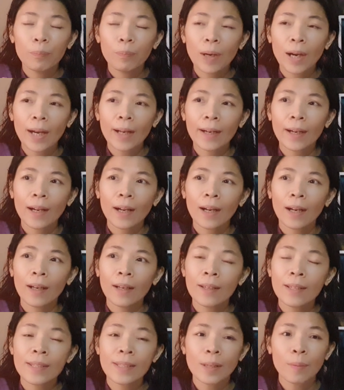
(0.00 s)

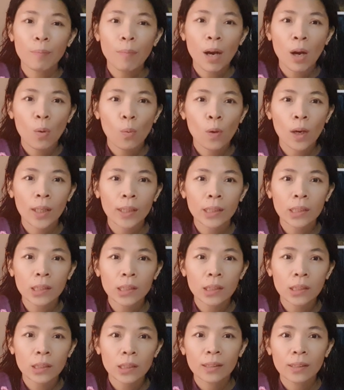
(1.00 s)
para sa bawat
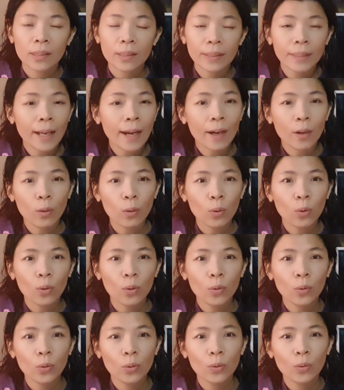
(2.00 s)

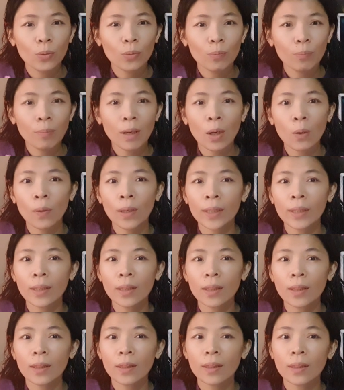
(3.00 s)
tao, bawat